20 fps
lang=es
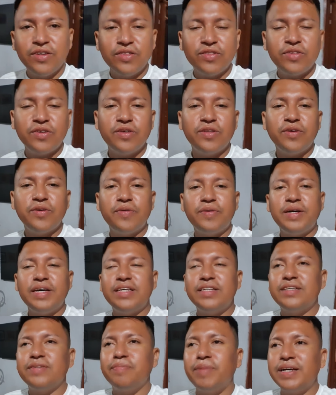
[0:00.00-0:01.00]
Todo
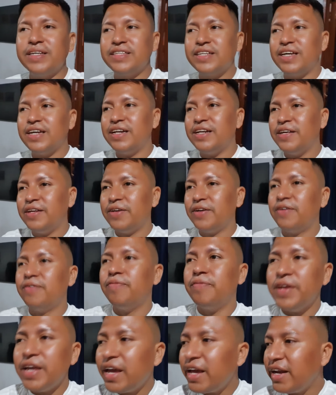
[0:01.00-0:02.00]
va, a salir
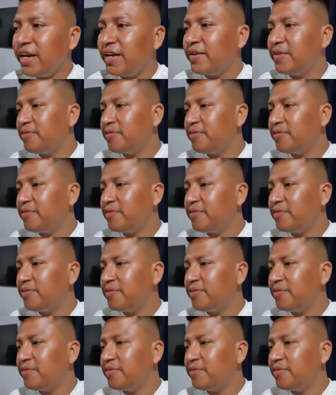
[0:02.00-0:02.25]
bien.